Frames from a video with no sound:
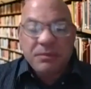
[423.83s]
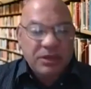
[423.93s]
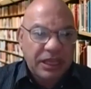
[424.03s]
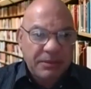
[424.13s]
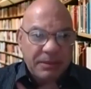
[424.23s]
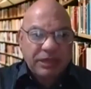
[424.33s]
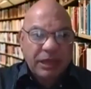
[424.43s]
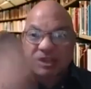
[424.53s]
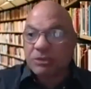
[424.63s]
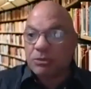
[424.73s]
الثاني بقى بتاع
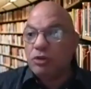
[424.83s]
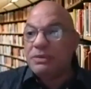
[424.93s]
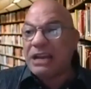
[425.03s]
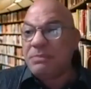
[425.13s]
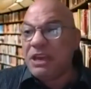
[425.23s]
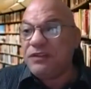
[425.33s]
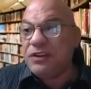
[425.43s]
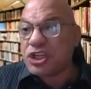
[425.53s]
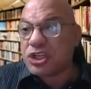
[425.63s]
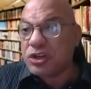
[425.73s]
مصر بيقول له يعني بيقفل
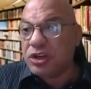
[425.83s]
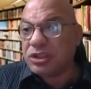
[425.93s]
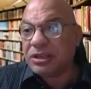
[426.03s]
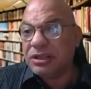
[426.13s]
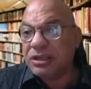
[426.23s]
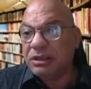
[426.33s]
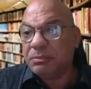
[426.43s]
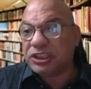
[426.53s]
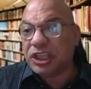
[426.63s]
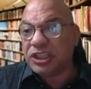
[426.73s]
الصوت
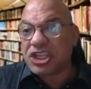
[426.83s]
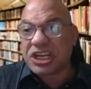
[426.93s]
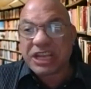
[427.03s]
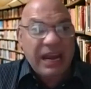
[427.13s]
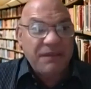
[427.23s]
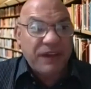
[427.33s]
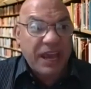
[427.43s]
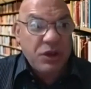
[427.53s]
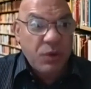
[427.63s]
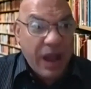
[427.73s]
ما تقدرش تتكلم في
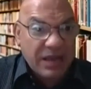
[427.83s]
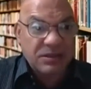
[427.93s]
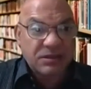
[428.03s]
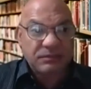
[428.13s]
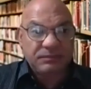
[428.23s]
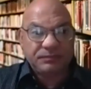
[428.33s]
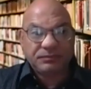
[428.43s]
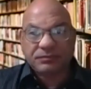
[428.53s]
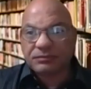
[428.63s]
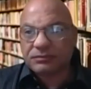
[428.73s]
اي وقت
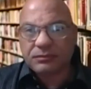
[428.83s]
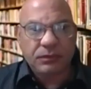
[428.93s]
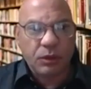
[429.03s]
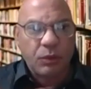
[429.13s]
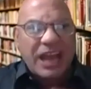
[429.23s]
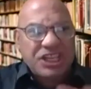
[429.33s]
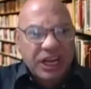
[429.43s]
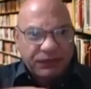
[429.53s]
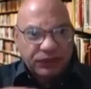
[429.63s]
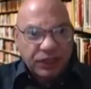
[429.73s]
وعايز
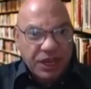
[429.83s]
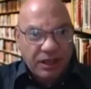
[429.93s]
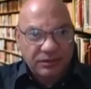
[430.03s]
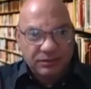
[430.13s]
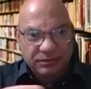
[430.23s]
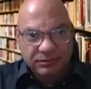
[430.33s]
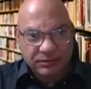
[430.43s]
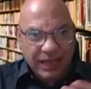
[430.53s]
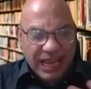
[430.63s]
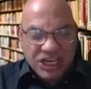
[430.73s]
يعرف الطريقه
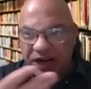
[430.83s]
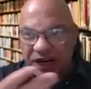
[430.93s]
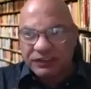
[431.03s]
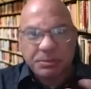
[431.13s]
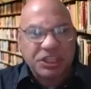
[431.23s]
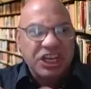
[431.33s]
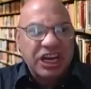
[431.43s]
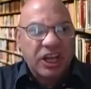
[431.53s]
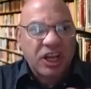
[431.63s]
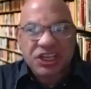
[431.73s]
عايز يعرف طب بتدير
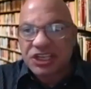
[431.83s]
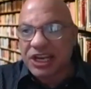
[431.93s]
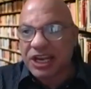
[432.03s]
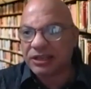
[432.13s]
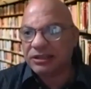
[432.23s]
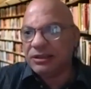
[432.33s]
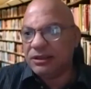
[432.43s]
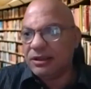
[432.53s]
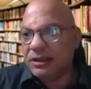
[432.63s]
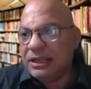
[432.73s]
الكلاس ازاي
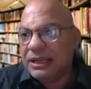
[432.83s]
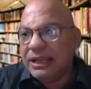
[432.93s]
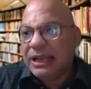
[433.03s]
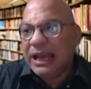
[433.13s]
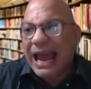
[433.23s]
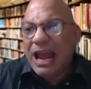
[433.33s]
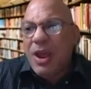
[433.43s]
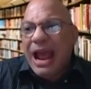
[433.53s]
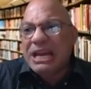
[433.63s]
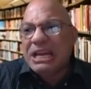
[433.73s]
قال
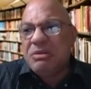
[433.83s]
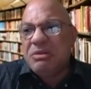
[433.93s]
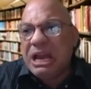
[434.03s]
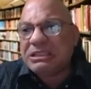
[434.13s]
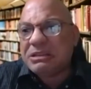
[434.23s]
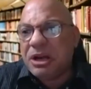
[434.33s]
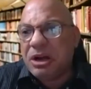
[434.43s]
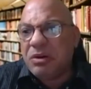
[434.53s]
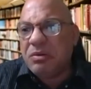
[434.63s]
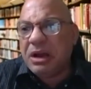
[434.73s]
له يعني وقت ما
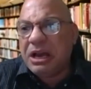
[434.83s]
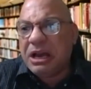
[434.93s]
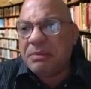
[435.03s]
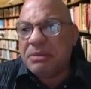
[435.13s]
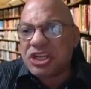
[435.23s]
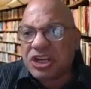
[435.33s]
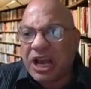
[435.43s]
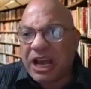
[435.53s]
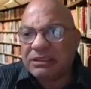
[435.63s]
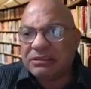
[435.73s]
هو
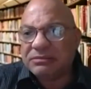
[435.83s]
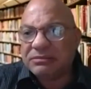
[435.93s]
بيشرح